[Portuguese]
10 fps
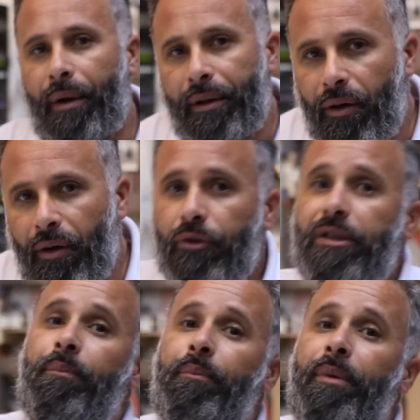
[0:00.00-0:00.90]
Então,
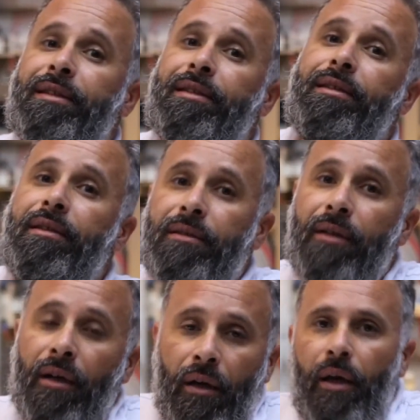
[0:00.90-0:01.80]
você
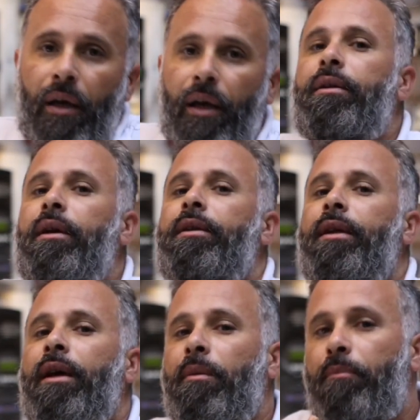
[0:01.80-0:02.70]
precisa
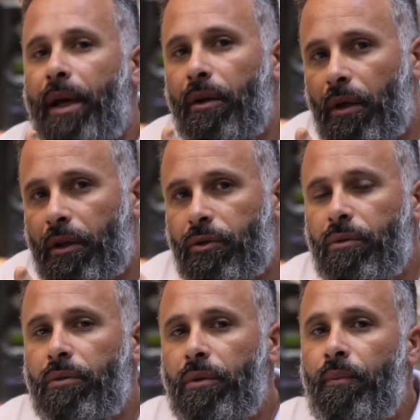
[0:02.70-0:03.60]
entender bem do
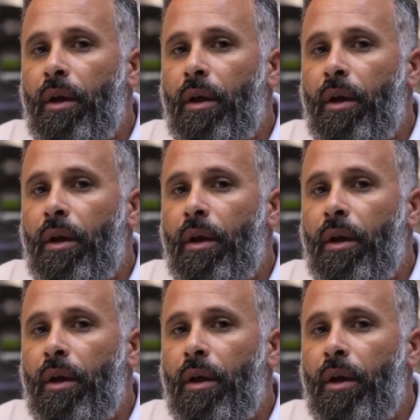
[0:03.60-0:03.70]
assunto,